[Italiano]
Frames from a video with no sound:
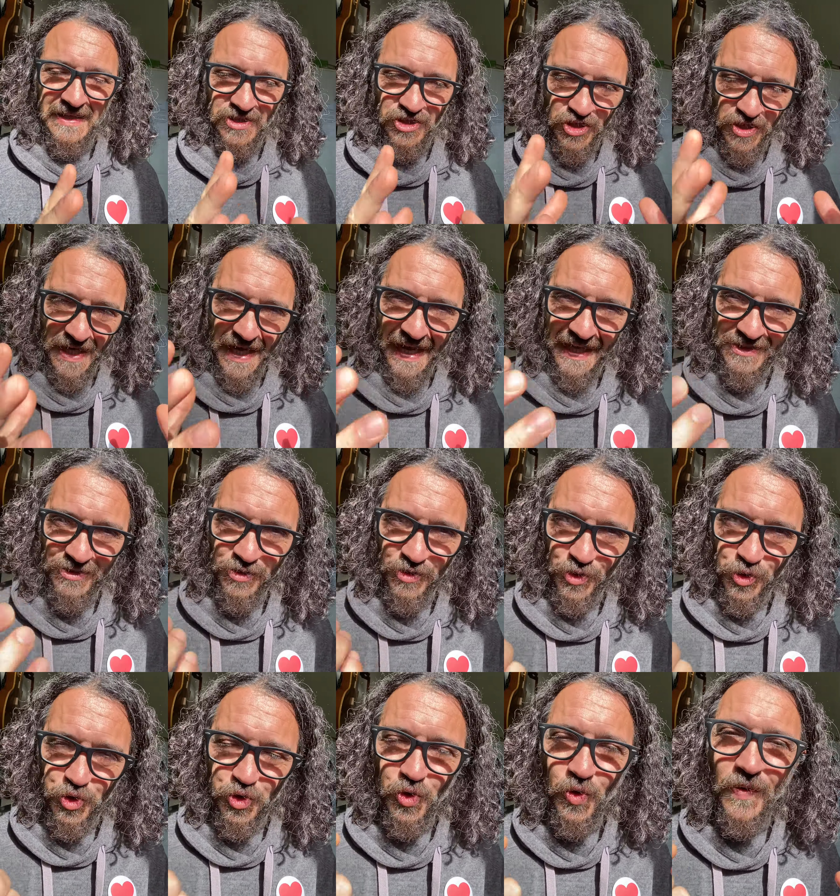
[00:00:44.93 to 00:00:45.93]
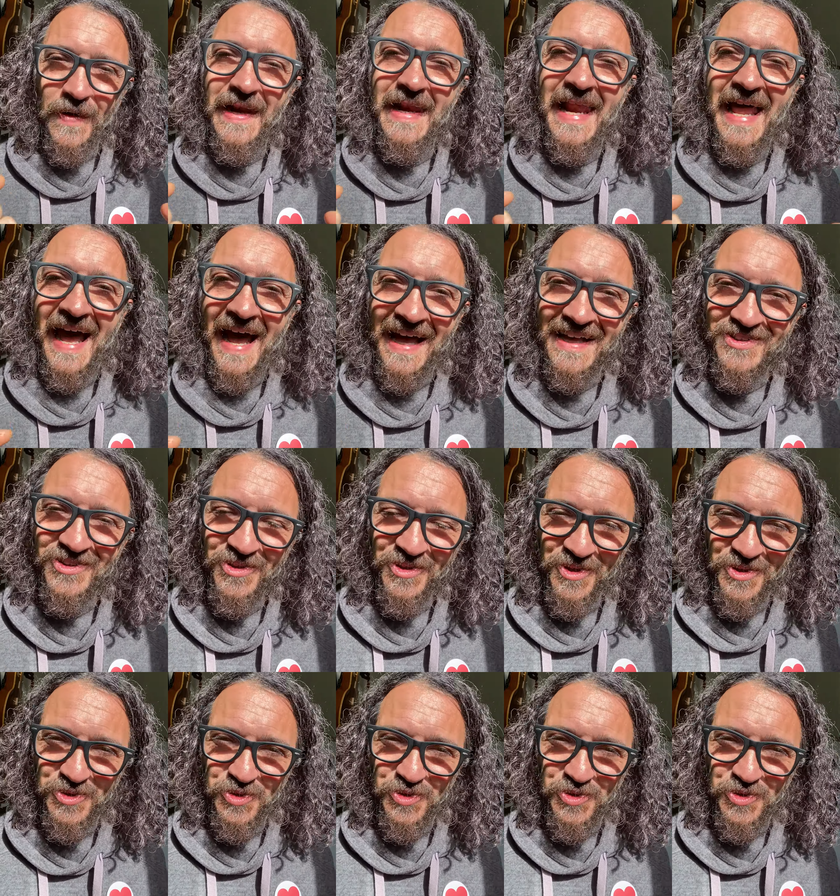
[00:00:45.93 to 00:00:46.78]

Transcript: ci hanno ciullato,